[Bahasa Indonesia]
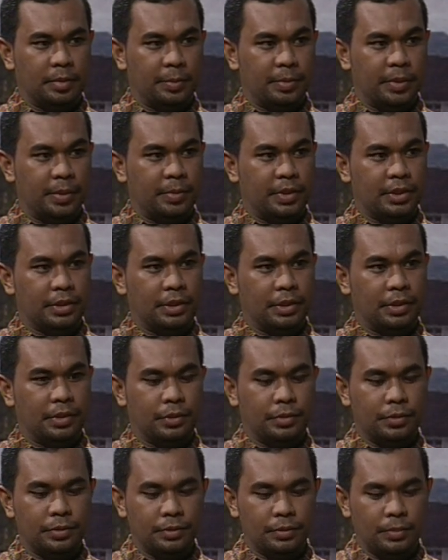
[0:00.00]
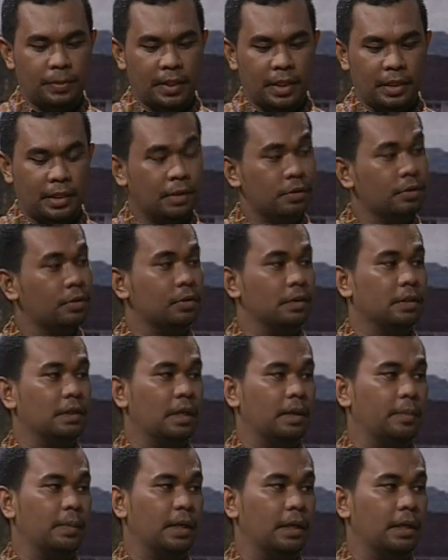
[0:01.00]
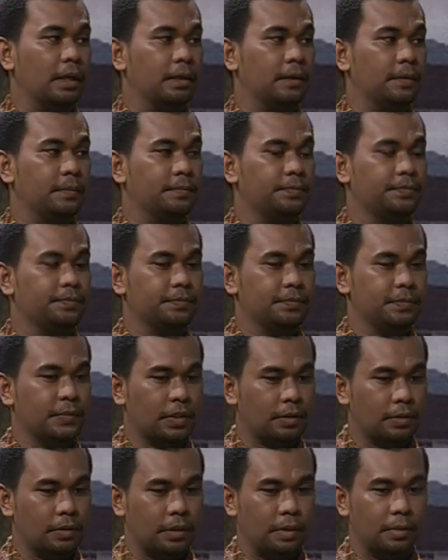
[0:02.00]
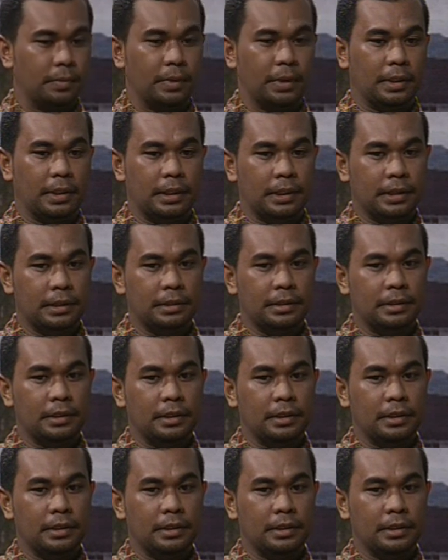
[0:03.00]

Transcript: Pembimas Hindu kita turun ke lapangan turun lapangan